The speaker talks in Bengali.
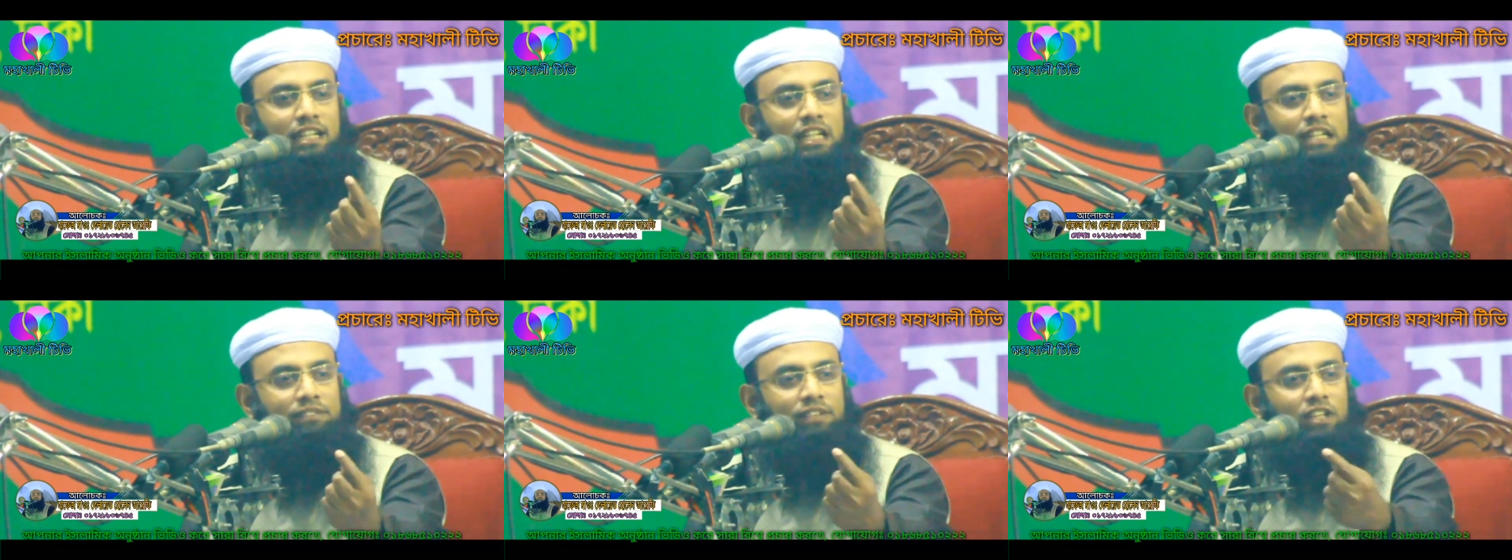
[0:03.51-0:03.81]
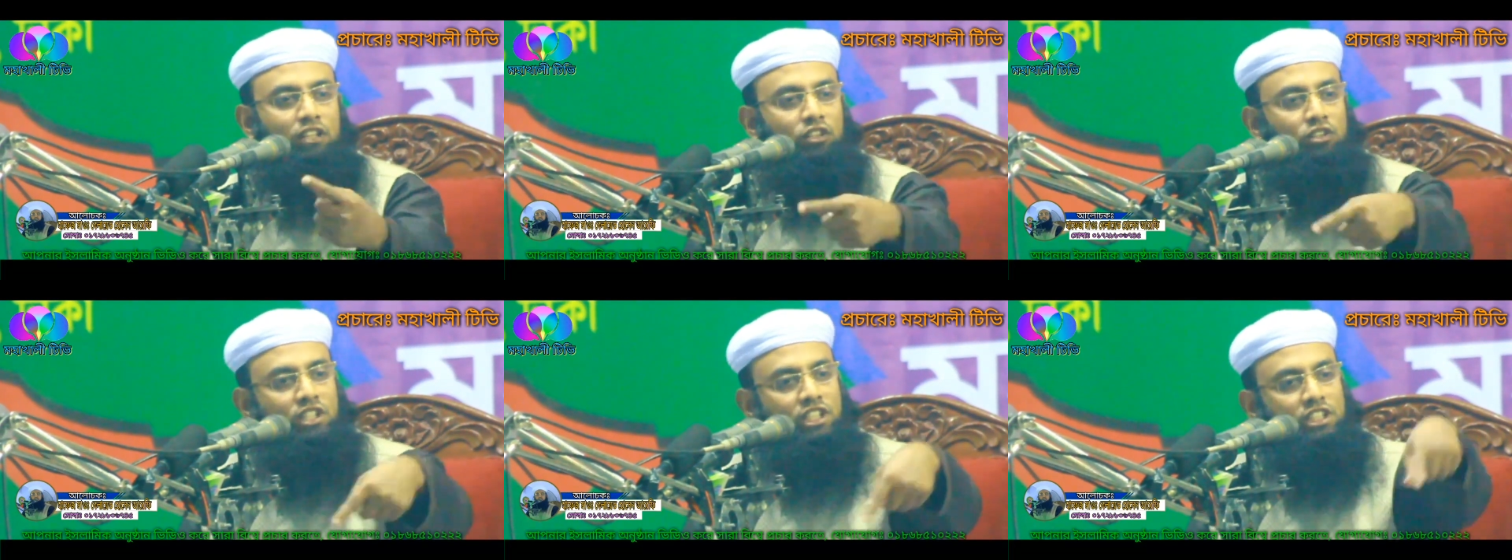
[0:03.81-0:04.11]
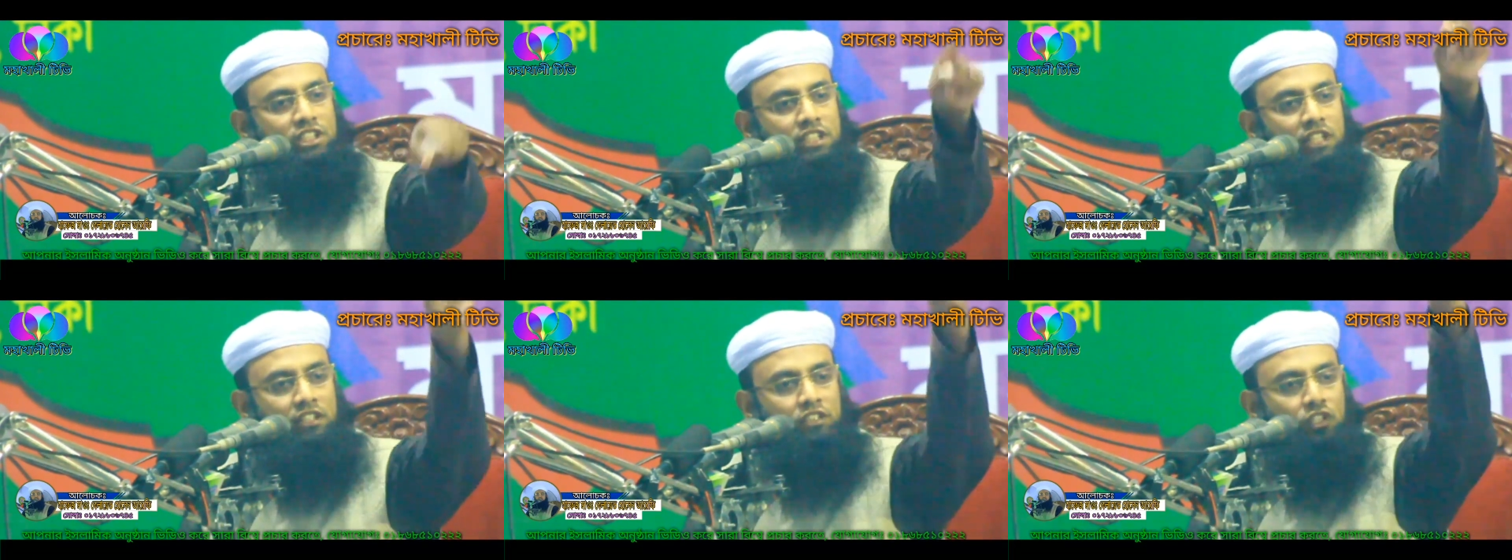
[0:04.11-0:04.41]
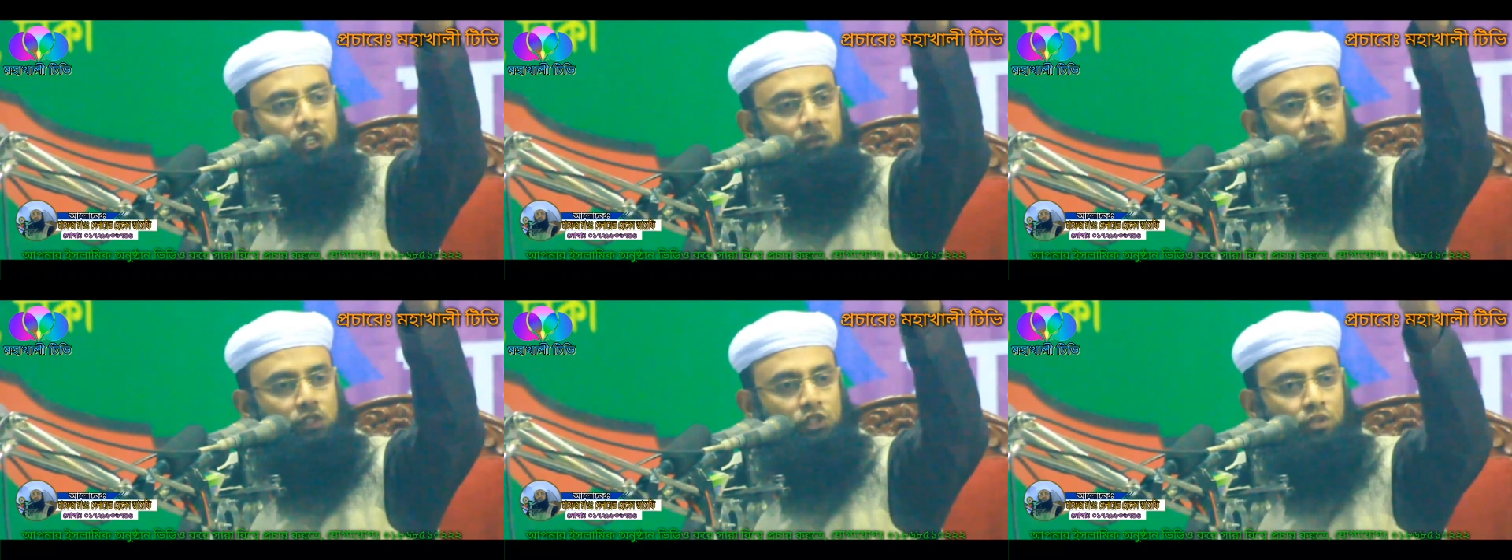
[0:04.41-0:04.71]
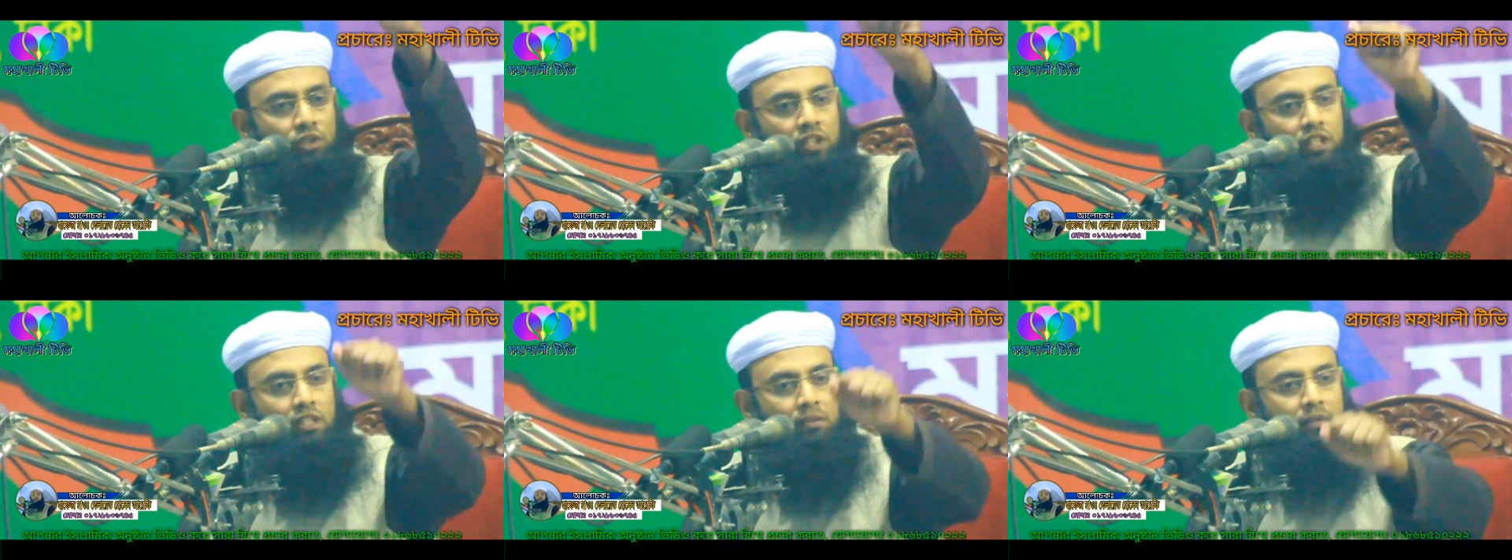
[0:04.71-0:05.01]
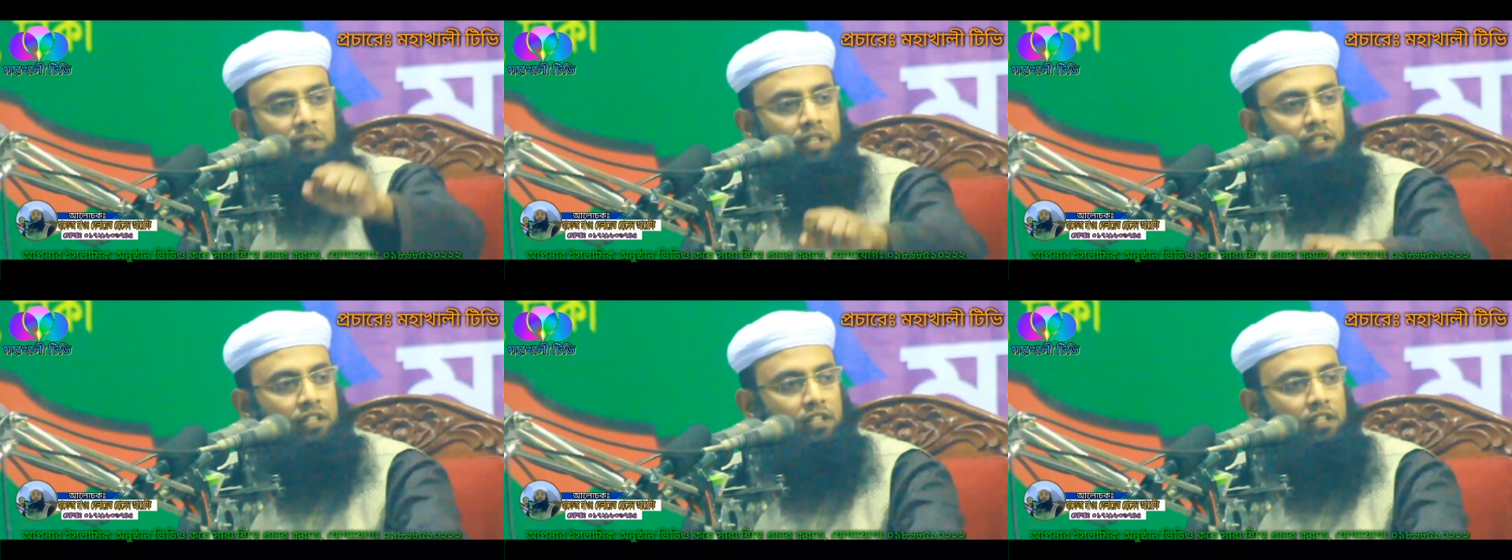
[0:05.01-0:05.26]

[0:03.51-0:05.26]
টাকা পাইলেও খ্রিস্টান ধর্মে চলে যাবে